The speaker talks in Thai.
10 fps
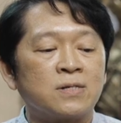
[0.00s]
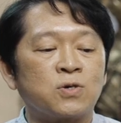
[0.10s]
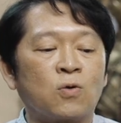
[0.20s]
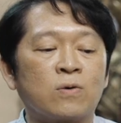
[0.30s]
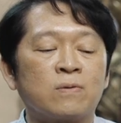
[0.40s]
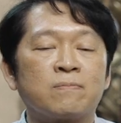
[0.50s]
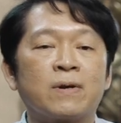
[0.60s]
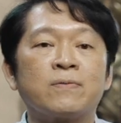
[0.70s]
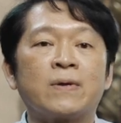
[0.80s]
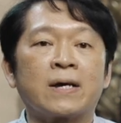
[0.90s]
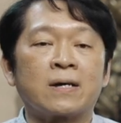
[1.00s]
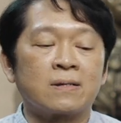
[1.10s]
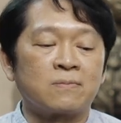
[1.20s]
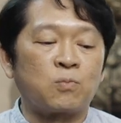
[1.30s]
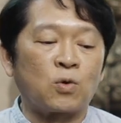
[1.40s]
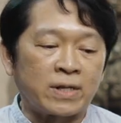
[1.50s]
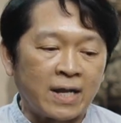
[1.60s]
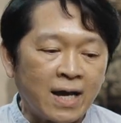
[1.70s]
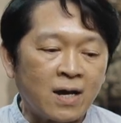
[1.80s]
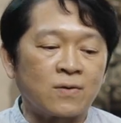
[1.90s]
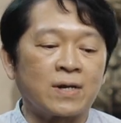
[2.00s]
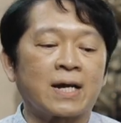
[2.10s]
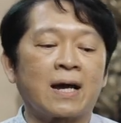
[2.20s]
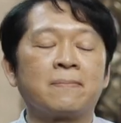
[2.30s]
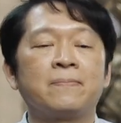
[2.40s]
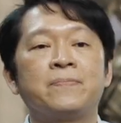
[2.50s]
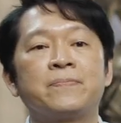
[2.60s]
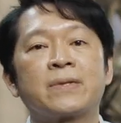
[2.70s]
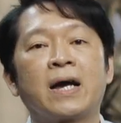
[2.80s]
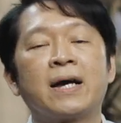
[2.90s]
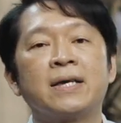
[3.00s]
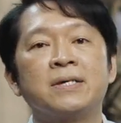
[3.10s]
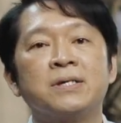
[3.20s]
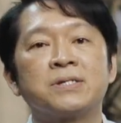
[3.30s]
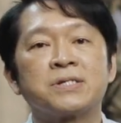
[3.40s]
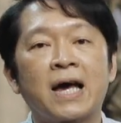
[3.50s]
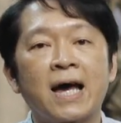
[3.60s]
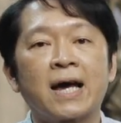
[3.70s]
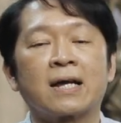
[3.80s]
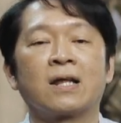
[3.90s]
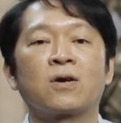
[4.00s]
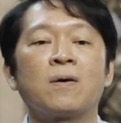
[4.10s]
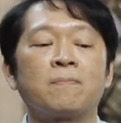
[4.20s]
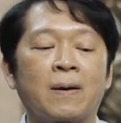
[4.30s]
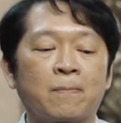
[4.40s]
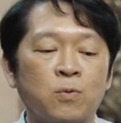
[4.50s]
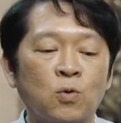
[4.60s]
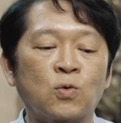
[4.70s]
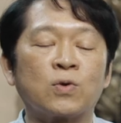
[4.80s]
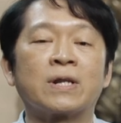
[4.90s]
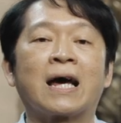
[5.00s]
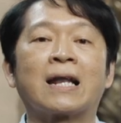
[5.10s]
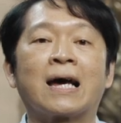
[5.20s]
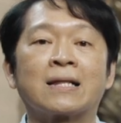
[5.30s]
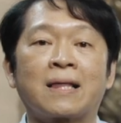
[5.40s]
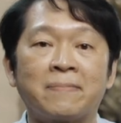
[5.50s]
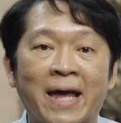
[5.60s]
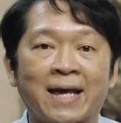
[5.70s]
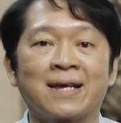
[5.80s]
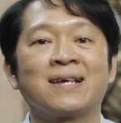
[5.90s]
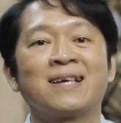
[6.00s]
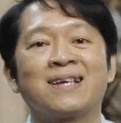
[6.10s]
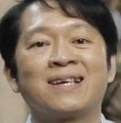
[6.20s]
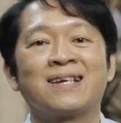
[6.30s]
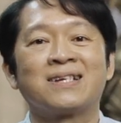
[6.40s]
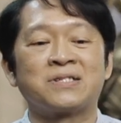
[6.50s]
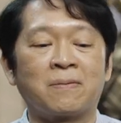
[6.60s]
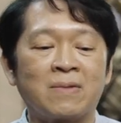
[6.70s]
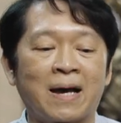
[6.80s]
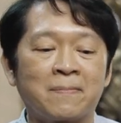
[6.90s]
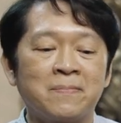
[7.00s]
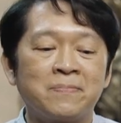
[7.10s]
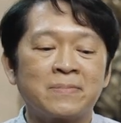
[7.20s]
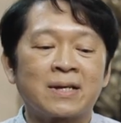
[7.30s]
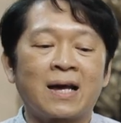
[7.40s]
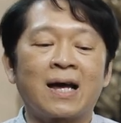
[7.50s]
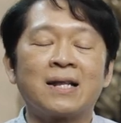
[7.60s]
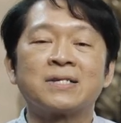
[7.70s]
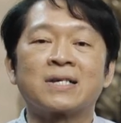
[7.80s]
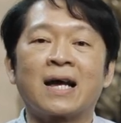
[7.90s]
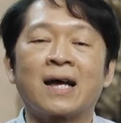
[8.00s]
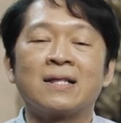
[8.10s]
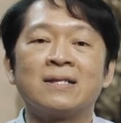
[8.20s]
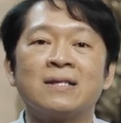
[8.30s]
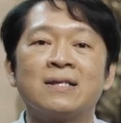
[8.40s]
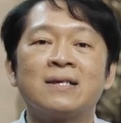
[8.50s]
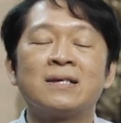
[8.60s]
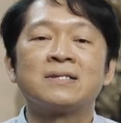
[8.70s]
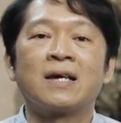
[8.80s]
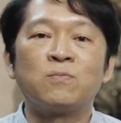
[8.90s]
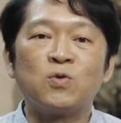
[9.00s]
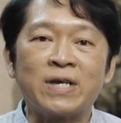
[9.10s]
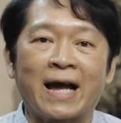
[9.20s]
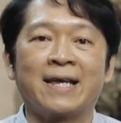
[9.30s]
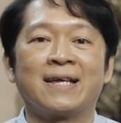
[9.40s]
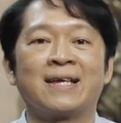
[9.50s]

ทรงพระราชโปรดเกล้านะครับให้สร้างแล้วก็ปรับปรุงดาราตำแหน่งสำหรับข้าราชการชั้นผู้ใหญ่